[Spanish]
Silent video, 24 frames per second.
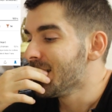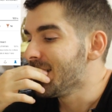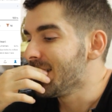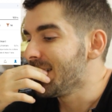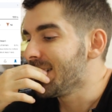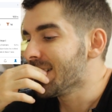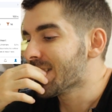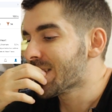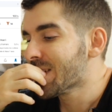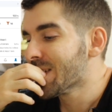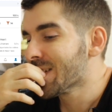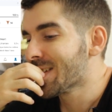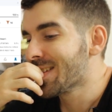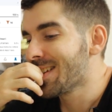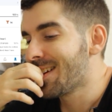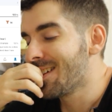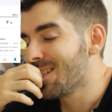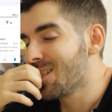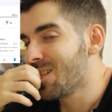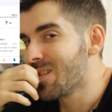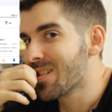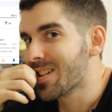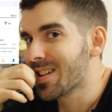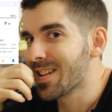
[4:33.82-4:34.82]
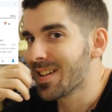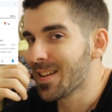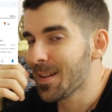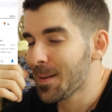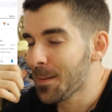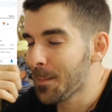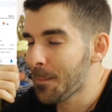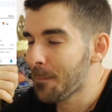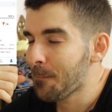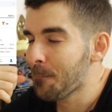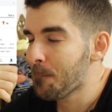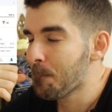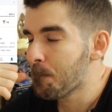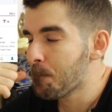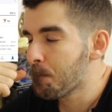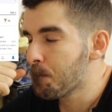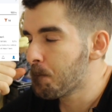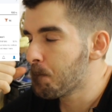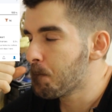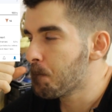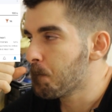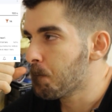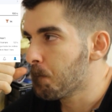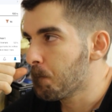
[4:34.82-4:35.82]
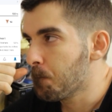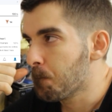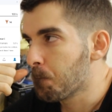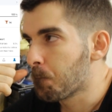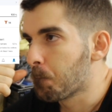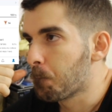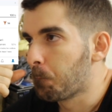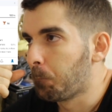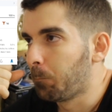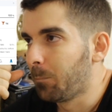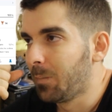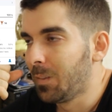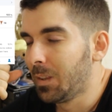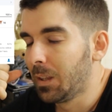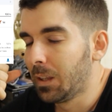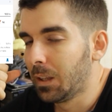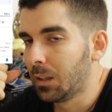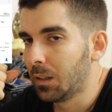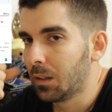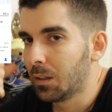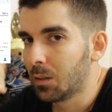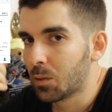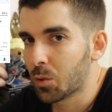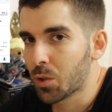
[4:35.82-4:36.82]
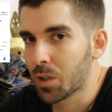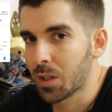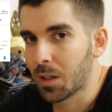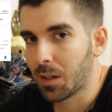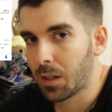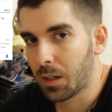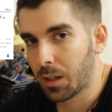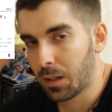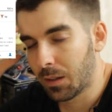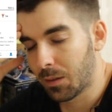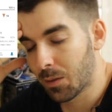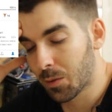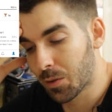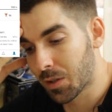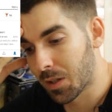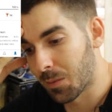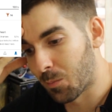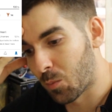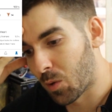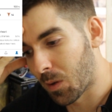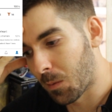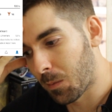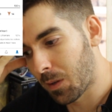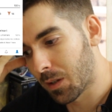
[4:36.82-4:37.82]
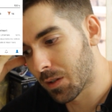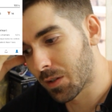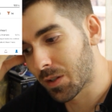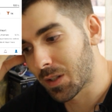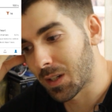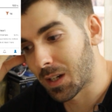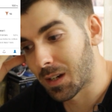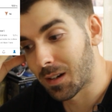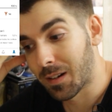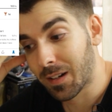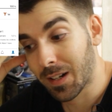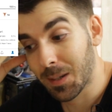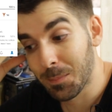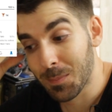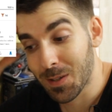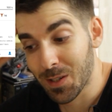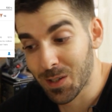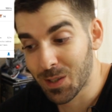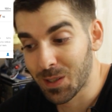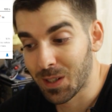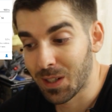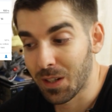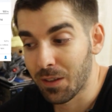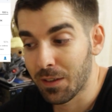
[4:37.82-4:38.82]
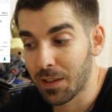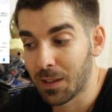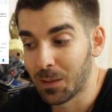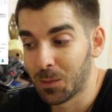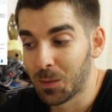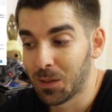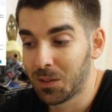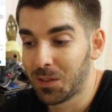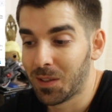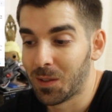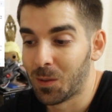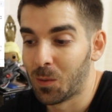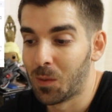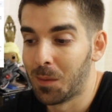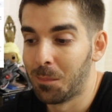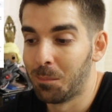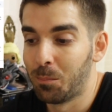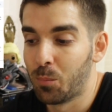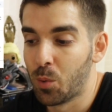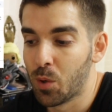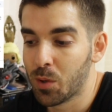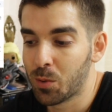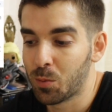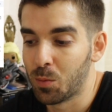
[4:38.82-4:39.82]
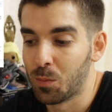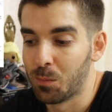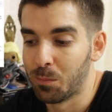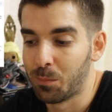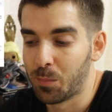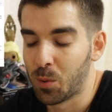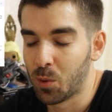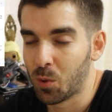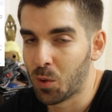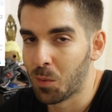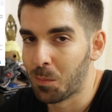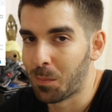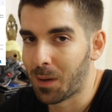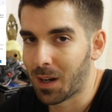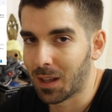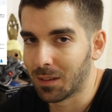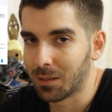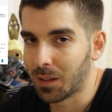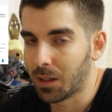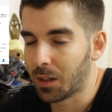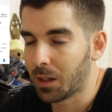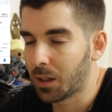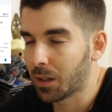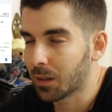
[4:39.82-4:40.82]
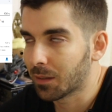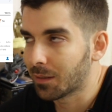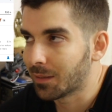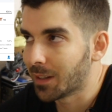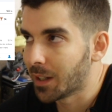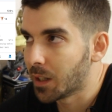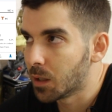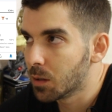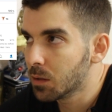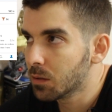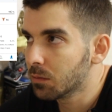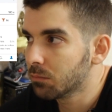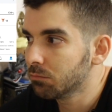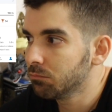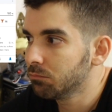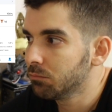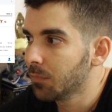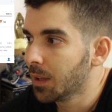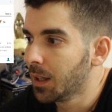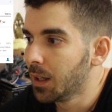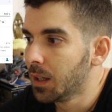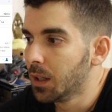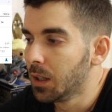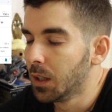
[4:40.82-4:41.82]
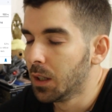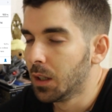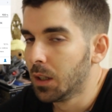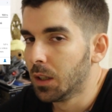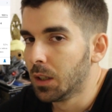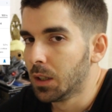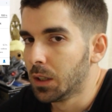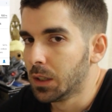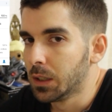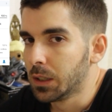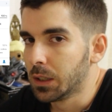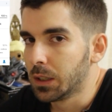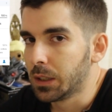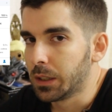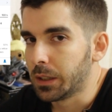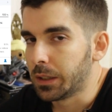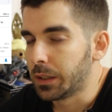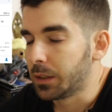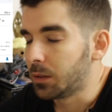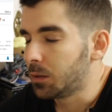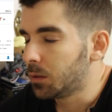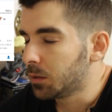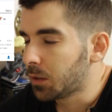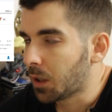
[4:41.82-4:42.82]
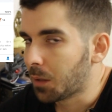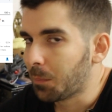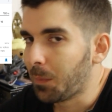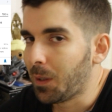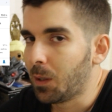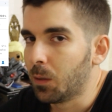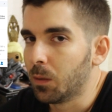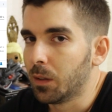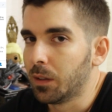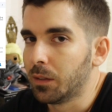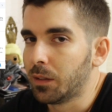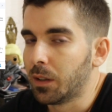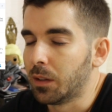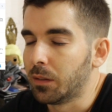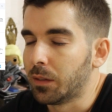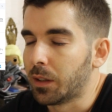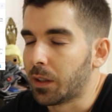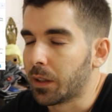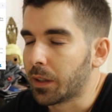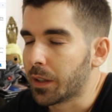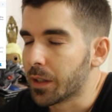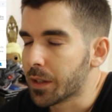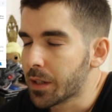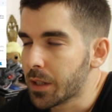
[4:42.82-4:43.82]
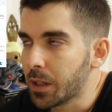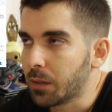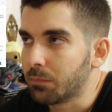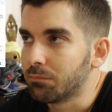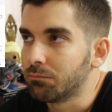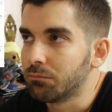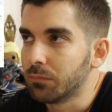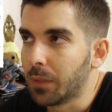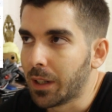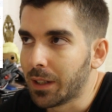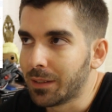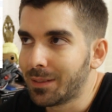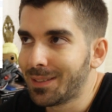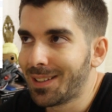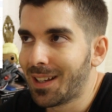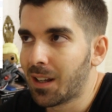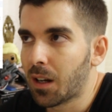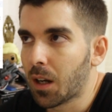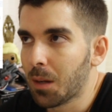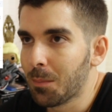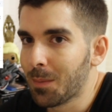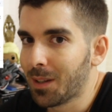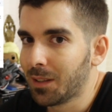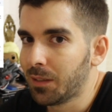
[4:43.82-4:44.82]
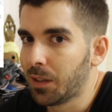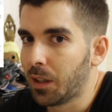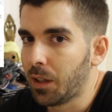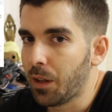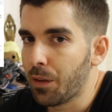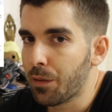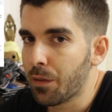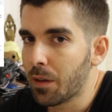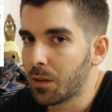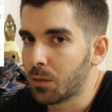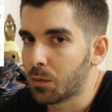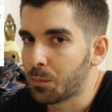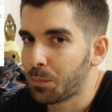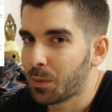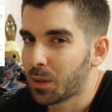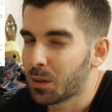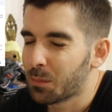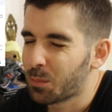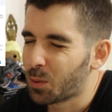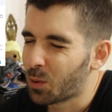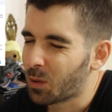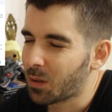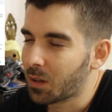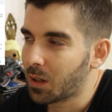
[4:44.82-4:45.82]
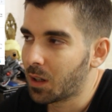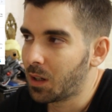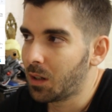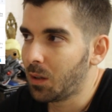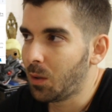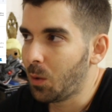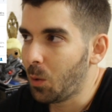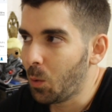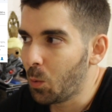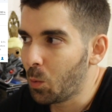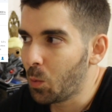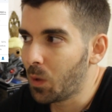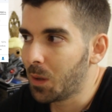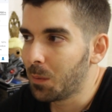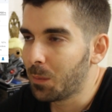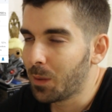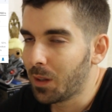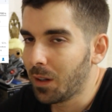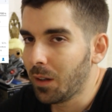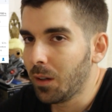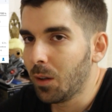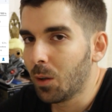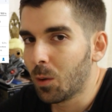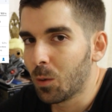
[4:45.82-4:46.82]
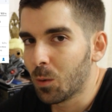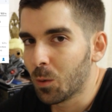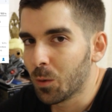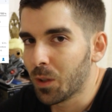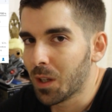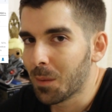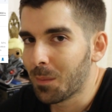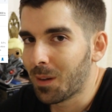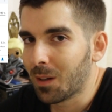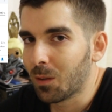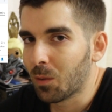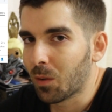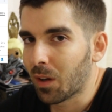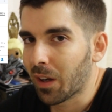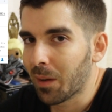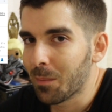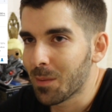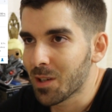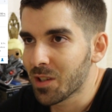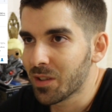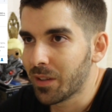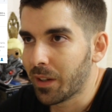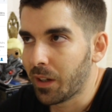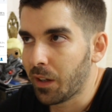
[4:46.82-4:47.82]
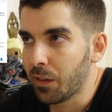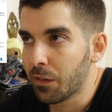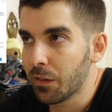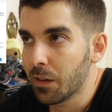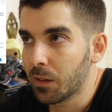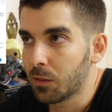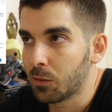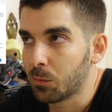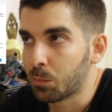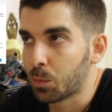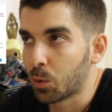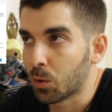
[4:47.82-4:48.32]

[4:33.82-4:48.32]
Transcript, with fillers: Y eso es algo que mm, no sé, no sé muy bien si el remasterizado este lo han puesto un poco para tener tirón no lo termino de entender, que sí, está remasterizado, pero ¿por qué al 9 no lo llamaron remasterizado?